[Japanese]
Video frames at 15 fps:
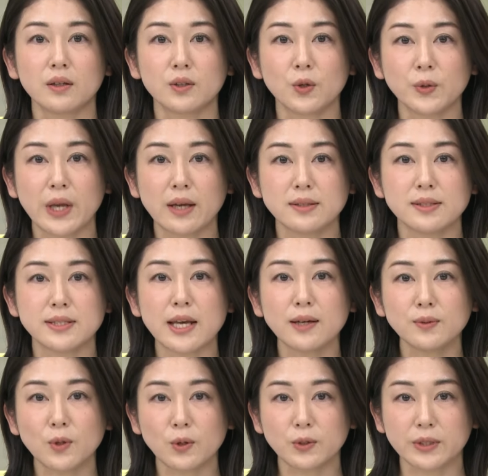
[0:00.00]
去年
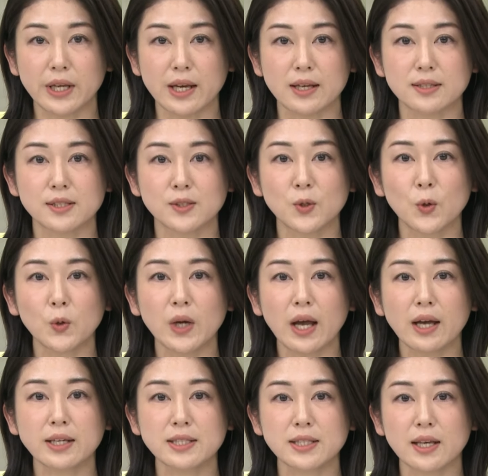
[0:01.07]
全国で
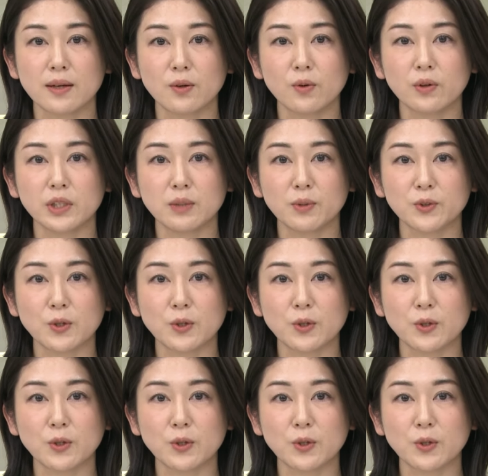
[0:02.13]
ストーカー規制法に基